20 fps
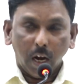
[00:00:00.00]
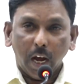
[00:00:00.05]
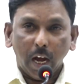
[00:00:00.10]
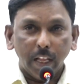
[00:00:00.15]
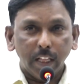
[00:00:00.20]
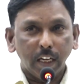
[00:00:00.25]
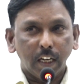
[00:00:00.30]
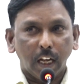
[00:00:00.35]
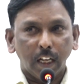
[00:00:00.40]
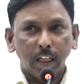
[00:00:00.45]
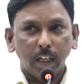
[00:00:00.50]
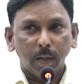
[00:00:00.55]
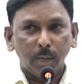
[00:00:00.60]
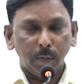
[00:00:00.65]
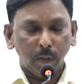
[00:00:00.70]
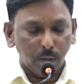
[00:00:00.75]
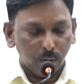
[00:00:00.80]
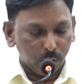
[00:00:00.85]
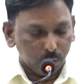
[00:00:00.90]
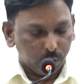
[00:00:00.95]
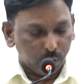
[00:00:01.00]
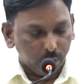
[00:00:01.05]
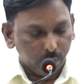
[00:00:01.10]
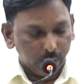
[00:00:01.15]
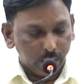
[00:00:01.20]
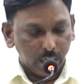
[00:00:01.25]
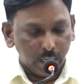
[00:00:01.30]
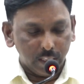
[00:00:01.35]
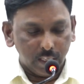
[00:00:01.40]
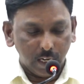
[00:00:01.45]
ఆది కాండంలో
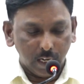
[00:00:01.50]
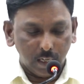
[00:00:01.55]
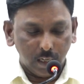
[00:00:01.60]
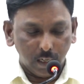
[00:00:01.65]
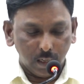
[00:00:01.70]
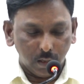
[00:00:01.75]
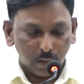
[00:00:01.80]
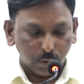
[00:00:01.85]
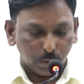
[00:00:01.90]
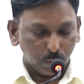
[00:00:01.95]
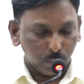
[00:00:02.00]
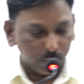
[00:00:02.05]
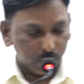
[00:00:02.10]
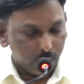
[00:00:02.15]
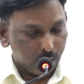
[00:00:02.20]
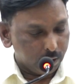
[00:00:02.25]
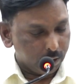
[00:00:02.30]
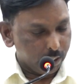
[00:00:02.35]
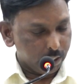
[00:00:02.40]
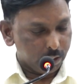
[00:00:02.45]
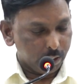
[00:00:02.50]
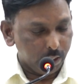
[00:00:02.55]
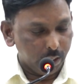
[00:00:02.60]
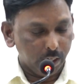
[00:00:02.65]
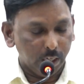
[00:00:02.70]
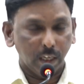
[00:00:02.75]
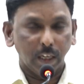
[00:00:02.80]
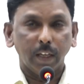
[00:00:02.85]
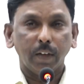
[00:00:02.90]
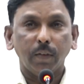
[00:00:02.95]
చివరి అధ్యాయాలలో చూసినట్టయితే
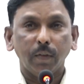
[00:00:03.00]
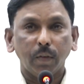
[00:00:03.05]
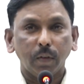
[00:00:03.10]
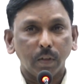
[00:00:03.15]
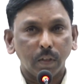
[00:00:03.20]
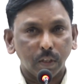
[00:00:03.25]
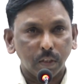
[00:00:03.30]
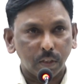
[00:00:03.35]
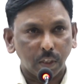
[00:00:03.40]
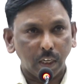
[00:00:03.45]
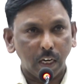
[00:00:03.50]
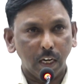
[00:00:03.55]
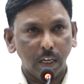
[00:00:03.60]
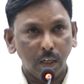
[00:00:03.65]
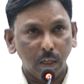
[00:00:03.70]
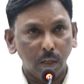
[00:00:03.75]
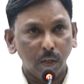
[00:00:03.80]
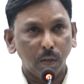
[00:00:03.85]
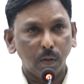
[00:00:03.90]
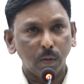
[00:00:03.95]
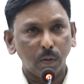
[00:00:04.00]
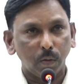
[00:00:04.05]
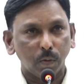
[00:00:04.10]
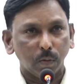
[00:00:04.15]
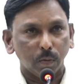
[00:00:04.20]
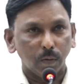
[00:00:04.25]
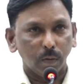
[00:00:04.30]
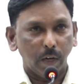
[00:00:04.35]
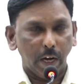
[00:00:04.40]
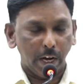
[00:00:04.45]
ఇజ్రాయేలీలు
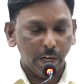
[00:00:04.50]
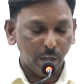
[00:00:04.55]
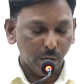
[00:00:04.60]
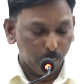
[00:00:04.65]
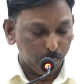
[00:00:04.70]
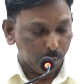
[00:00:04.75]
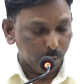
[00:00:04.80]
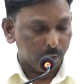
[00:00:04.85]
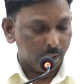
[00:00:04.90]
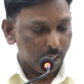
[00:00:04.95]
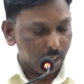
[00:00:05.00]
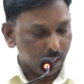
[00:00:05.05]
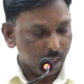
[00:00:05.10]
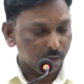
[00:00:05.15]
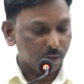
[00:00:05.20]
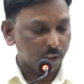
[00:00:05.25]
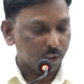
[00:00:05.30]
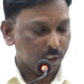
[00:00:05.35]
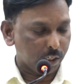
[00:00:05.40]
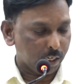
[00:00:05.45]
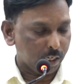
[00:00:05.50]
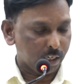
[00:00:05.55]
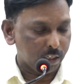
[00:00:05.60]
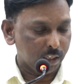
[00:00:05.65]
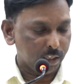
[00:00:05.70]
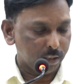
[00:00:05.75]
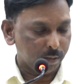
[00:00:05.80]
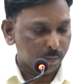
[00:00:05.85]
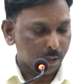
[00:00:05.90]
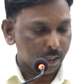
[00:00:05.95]
ఐగుప్తుకి ఎలా
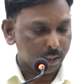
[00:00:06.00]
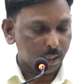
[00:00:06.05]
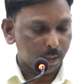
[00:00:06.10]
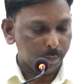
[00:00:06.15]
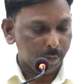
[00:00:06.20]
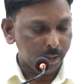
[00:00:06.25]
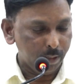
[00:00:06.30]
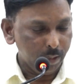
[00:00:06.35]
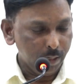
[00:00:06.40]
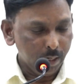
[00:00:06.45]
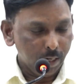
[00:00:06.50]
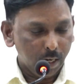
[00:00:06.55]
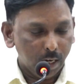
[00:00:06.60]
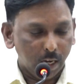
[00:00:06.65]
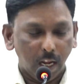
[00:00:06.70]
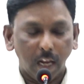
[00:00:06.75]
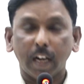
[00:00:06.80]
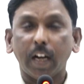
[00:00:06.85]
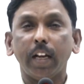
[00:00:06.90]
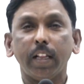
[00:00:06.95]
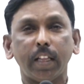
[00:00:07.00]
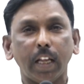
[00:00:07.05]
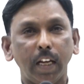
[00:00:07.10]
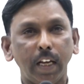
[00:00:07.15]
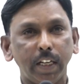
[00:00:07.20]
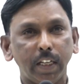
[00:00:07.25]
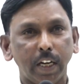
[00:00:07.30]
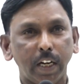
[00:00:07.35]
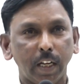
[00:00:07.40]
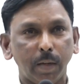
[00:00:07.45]
వచ్చారన్నది మాత్రమే అక్కడ
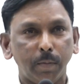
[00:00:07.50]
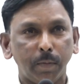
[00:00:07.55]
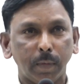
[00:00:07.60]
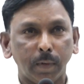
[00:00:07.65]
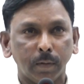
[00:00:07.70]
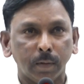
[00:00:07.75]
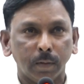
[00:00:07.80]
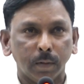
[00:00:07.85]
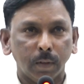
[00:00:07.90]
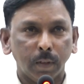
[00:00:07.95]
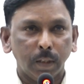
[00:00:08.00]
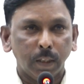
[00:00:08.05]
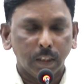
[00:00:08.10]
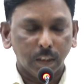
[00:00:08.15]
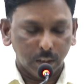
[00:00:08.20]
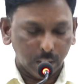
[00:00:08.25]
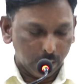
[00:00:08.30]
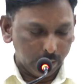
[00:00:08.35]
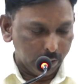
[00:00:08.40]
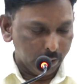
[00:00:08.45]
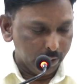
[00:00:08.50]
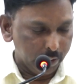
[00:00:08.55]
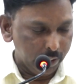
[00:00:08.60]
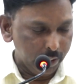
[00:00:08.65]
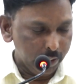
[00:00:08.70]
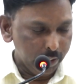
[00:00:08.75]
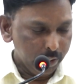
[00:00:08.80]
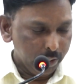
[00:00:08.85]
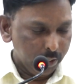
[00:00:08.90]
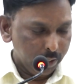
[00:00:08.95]
తెలియజేయడం జరిగింది
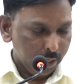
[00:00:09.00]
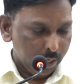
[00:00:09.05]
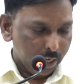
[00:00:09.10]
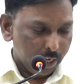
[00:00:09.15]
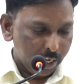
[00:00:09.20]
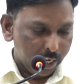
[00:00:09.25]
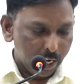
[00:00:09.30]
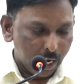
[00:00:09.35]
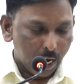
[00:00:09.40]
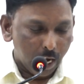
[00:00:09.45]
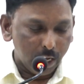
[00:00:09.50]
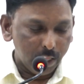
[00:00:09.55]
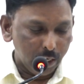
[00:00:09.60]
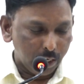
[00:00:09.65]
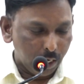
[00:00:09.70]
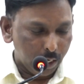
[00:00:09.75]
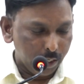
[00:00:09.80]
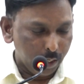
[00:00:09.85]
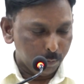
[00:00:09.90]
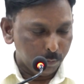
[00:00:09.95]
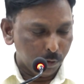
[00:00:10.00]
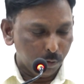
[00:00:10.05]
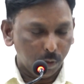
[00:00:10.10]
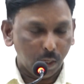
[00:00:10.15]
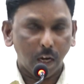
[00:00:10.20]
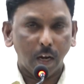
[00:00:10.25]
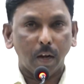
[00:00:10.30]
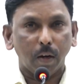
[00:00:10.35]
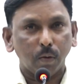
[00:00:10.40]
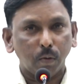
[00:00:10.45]
ఈ ఆది కాండం
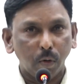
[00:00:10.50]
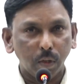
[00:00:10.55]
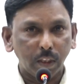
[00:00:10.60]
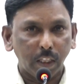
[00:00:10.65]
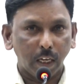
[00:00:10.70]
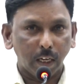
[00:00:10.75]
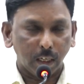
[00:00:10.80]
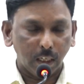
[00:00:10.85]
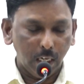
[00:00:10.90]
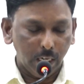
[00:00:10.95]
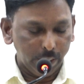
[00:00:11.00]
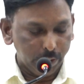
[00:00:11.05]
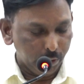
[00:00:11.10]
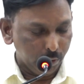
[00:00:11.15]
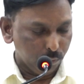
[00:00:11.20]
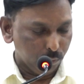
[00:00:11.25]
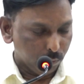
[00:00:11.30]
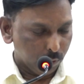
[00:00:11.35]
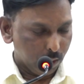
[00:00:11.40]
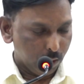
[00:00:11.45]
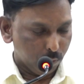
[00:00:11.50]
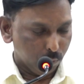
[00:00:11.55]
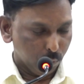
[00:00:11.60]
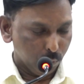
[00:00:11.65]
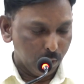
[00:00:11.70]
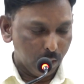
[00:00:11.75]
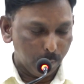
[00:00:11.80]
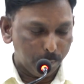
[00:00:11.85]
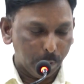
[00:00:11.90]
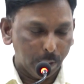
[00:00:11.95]
కూడా కొంత రిలేటివ్గా
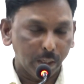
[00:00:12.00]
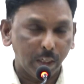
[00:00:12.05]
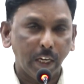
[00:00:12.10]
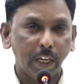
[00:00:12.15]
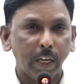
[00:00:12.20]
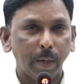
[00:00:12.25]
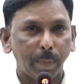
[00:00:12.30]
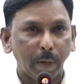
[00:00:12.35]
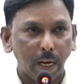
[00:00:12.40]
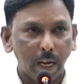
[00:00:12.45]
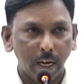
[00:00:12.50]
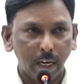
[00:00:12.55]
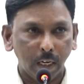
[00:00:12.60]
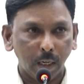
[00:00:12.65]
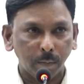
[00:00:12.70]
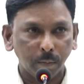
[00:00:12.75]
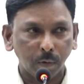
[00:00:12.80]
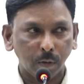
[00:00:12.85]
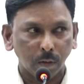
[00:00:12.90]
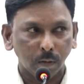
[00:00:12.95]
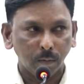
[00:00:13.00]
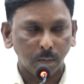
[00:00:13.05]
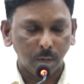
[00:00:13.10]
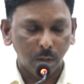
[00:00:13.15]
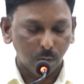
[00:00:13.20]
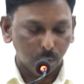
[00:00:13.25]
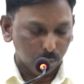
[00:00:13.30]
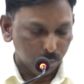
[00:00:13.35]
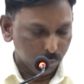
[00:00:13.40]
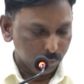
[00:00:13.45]
ఉన్నప్పటికీ ఈ ప్రయాణంలో